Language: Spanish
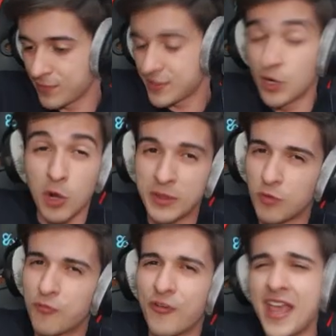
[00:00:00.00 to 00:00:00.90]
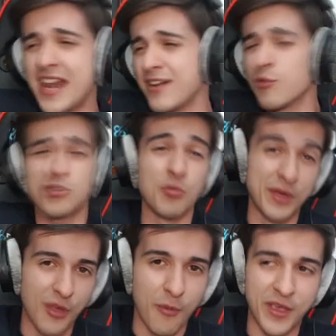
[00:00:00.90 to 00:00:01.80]
si no cometo un fail, no es un
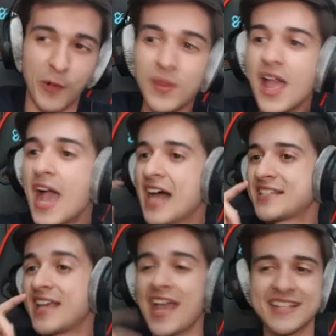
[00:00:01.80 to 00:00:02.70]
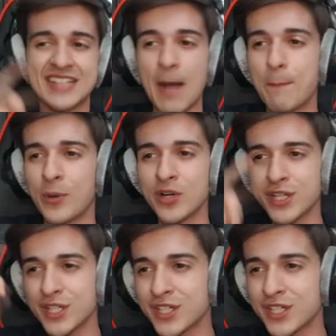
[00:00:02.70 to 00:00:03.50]
vídeo mío. Así que está por